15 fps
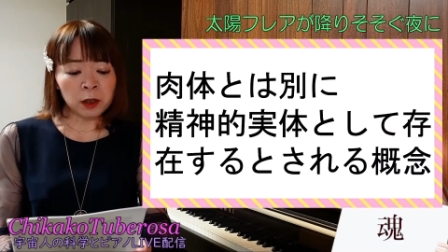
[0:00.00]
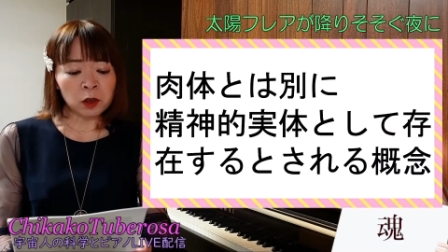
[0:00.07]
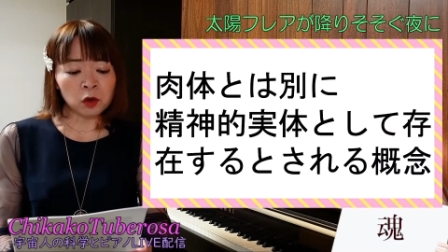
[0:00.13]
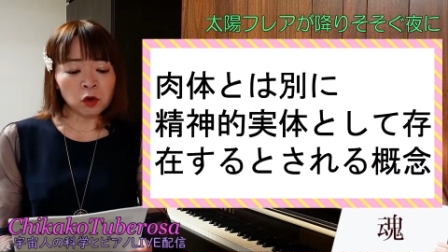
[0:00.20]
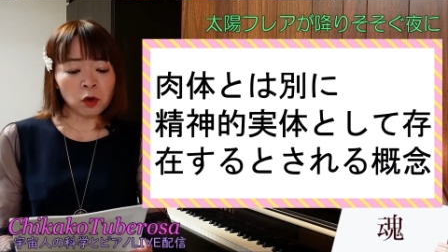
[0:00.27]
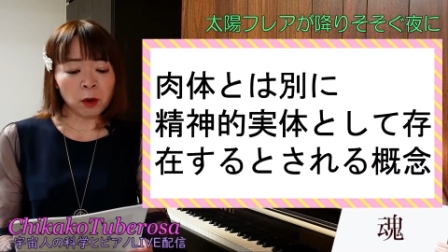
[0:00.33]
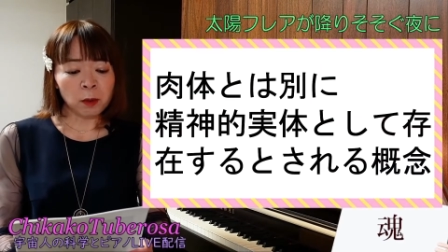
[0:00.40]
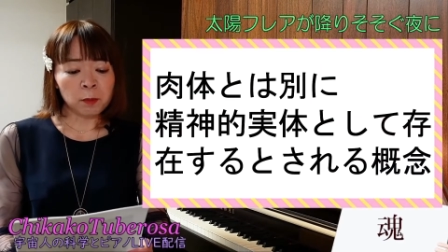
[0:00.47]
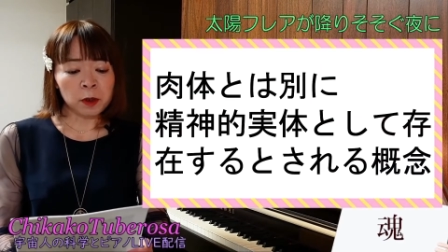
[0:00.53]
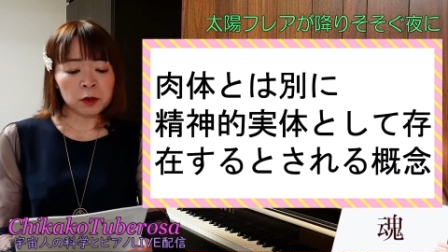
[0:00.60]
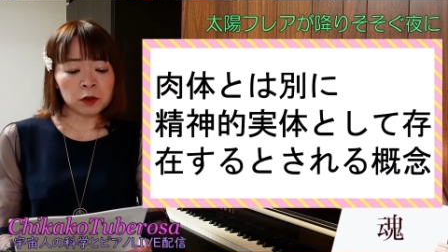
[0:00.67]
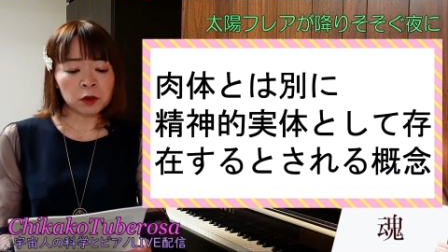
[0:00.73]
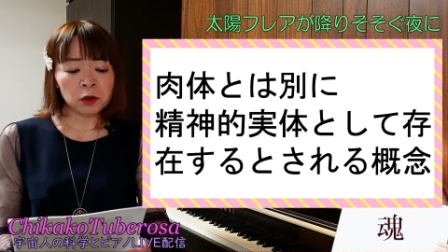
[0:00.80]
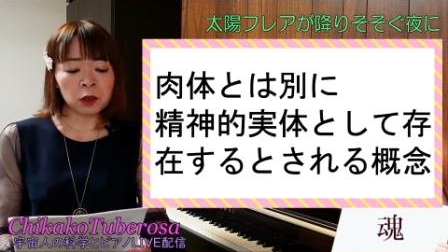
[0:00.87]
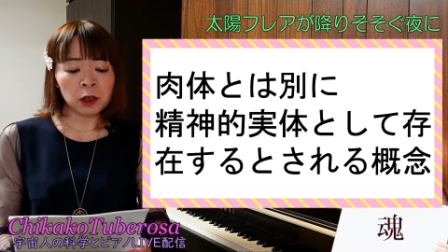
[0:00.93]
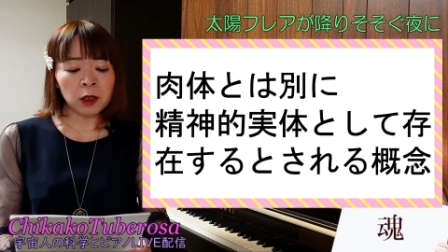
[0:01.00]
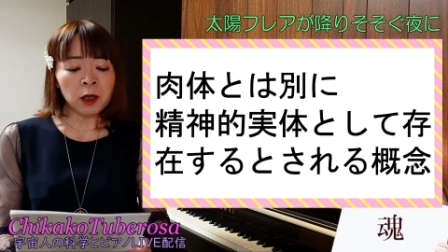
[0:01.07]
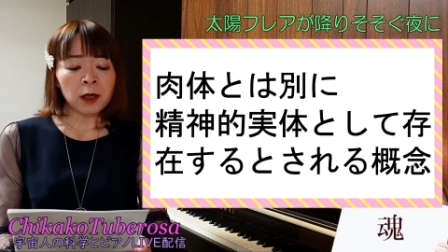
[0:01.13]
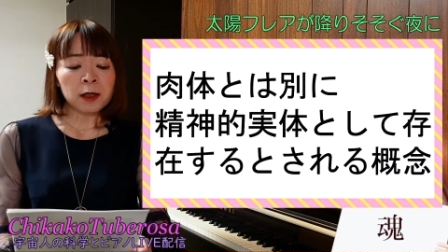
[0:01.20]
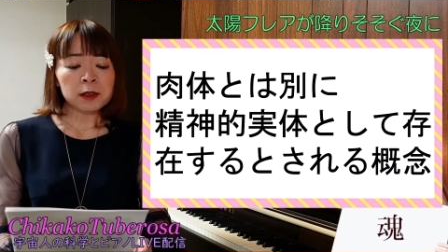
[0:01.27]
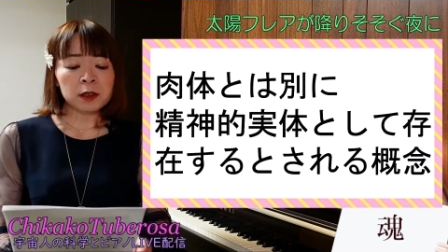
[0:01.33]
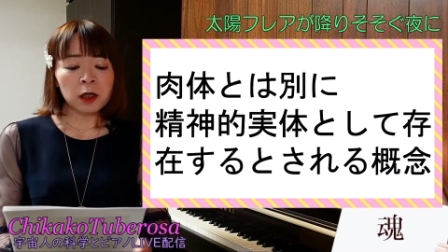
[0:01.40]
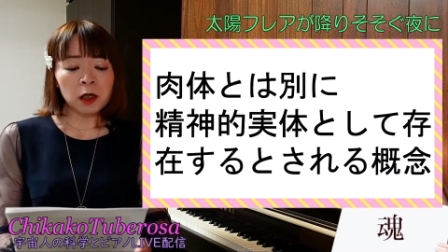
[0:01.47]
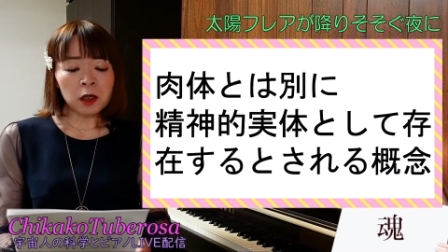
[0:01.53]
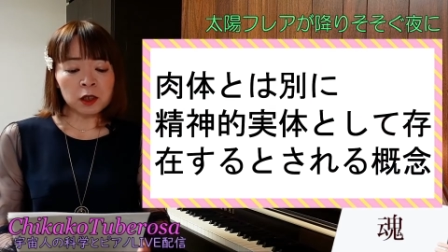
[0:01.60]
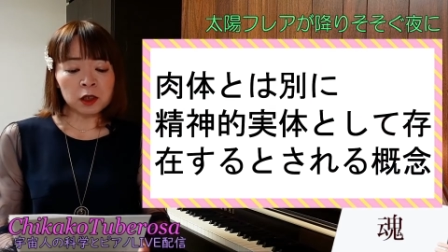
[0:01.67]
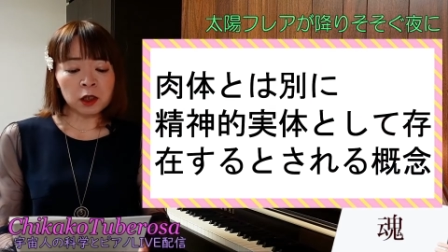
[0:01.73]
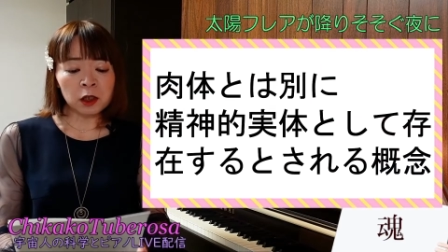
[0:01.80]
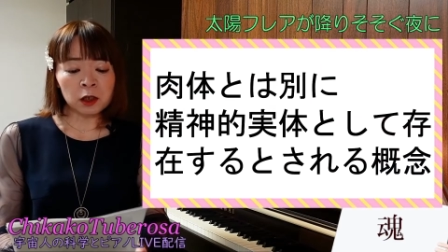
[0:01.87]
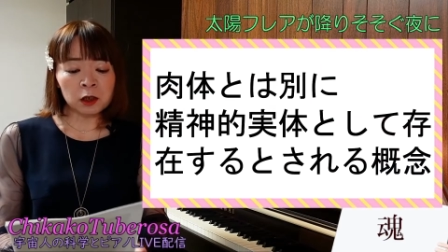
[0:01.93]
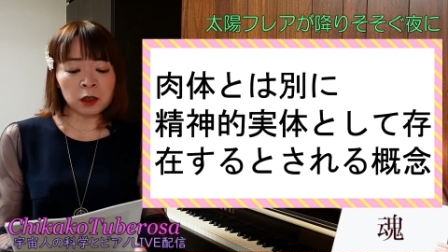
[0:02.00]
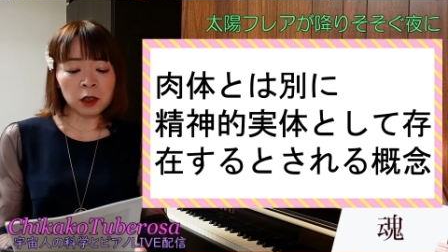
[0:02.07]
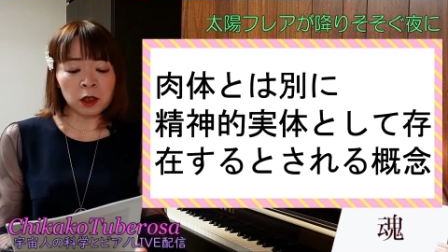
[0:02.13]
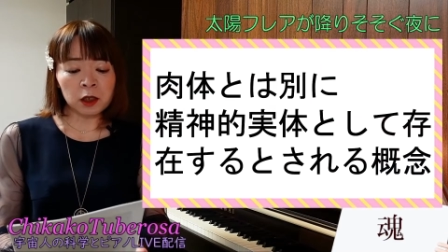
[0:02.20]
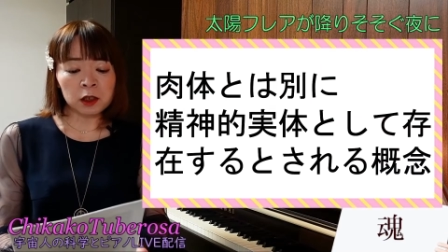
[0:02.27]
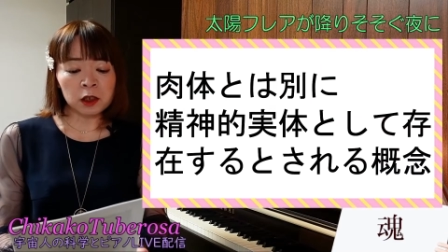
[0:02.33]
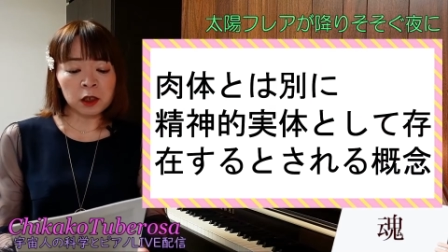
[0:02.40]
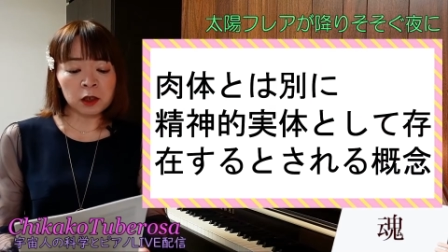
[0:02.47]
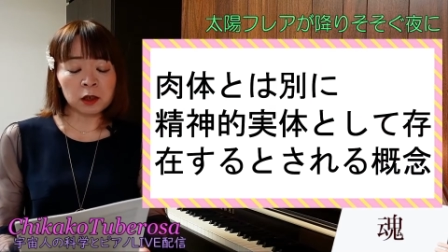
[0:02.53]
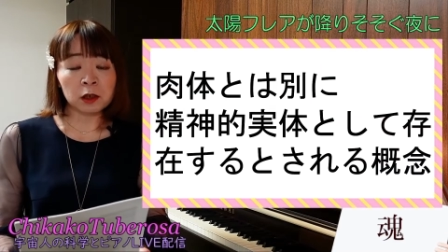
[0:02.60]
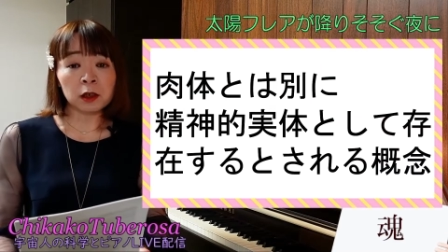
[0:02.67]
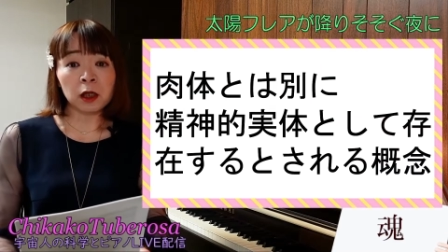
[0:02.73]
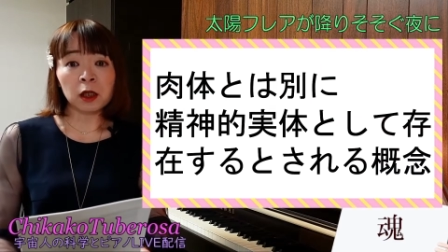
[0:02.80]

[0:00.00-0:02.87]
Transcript: 体とは別に精神的実